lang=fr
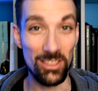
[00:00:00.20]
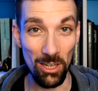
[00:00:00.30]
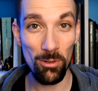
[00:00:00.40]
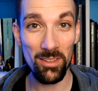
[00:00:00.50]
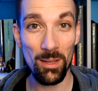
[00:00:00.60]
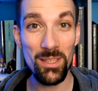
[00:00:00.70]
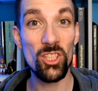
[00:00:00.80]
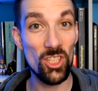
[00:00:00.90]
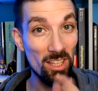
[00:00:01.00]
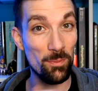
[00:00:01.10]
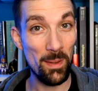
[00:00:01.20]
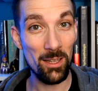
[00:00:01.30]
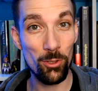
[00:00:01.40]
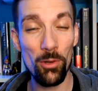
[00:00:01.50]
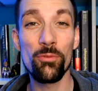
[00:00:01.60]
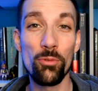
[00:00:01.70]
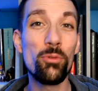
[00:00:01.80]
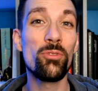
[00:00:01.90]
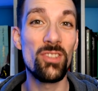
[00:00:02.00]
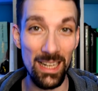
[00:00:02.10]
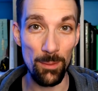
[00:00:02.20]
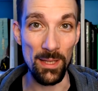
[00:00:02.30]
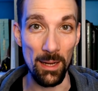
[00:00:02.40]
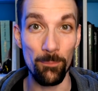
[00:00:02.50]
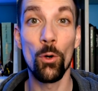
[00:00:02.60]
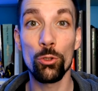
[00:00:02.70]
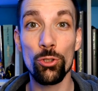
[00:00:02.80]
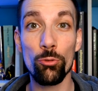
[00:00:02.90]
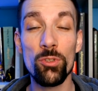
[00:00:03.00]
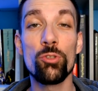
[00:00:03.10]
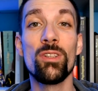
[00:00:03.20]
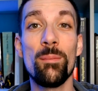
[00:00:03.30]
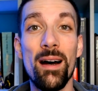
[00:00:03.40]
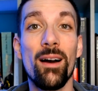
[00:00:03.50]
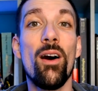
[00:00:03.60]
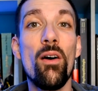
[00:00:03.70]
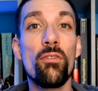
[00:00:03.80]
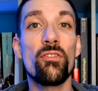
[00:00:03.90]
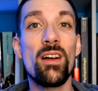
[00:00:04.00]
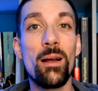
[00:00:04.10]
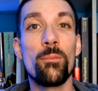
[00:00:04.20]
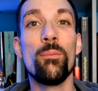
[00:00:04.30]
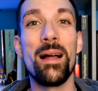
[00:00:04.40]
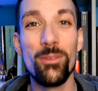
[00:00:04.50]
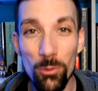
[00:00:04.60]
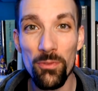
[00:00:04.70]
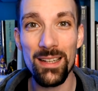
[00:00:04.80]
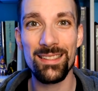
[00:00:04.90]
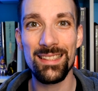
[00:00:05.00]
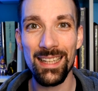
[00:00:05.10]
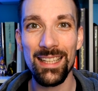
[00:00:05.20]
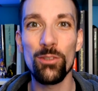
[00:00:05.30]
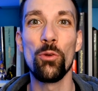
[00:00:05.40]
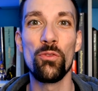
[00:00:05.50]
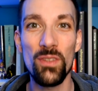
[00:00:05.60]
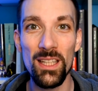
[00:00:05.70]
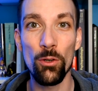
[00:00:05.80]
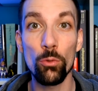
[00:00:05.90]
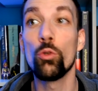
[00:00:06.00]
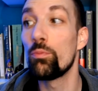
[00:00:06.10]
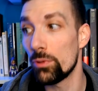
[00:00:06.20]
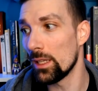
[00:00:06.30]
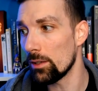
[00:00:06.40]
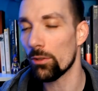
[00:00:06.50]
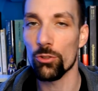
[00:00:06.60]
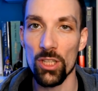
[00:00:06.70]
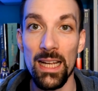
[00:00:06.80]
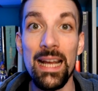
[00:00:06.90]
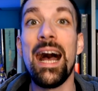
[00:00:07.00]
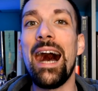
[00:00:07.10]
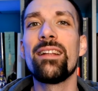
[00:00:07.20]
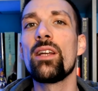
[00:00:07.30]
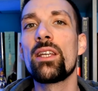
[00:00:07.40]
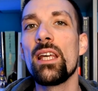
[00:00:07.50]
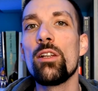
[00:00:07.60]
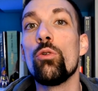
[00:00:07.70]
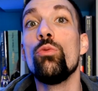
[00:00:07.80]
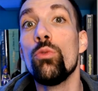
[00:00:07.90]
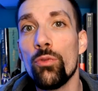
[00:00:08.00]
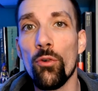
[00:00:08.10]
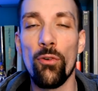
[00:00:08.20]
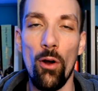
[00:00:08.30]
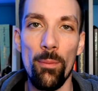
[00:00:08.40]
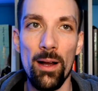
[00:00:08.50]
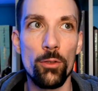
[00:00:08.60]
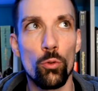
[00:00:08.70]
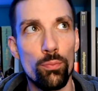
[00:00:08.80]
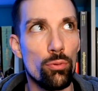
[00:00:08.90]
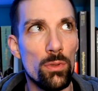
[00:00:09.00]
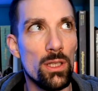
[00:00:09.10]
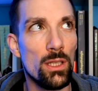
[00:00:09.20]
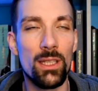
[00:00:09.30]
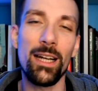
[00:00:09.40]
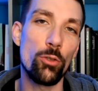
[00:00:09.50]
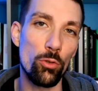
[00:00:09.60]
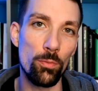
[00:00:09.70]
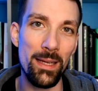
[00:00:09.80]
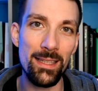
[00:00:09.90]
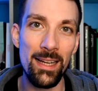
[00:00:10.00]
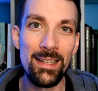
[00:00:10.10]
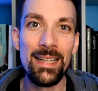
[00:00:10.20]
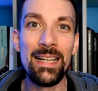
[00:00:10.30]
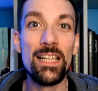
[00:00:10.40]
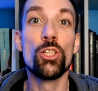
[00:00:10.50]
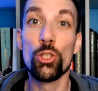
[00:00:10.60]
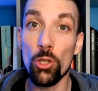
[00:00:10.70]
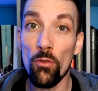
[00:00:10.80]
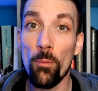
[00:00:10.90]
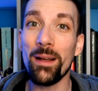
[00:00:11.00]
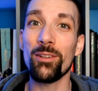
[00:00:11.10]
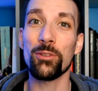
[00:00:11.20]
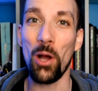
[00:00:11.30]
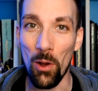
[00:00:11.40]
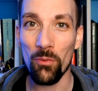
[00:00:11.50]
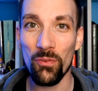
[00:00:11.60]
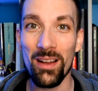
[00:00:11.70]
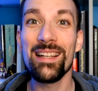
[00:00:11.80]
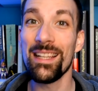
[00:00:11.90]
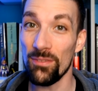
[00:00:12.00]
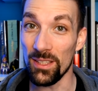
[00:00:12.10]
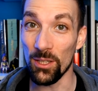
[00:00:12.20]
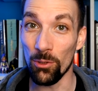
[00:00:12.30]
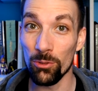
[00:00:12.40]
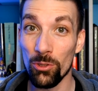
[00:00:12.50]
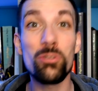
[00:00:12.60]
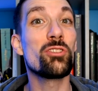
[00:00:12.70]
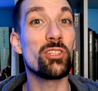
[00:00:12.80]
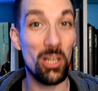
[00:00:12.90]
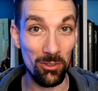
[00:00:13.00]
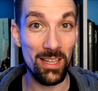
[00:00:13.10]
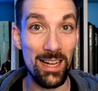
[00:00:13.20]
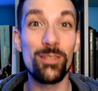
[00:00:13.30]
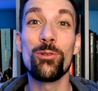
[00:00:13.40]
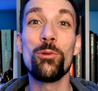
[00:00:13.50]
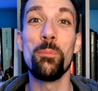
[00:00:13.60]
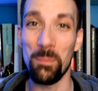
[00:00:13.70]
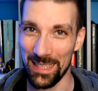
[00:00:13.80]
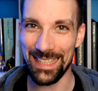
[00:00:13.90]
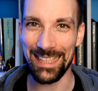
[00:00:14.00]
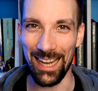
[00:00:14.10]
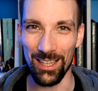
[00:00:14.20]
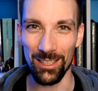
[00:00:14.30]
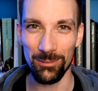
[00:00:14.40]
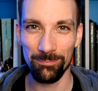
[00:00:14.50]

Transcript: Salut les amis, j'espère que vous allez bien. Aujourd'hui, je démarre enfin ma nouvelle série de vidéos, depuis d'ailleurs que j'ai attaqué le nouveau format depuis quelques semaines. Je vous présente enfin les vidéos de scandale du médical.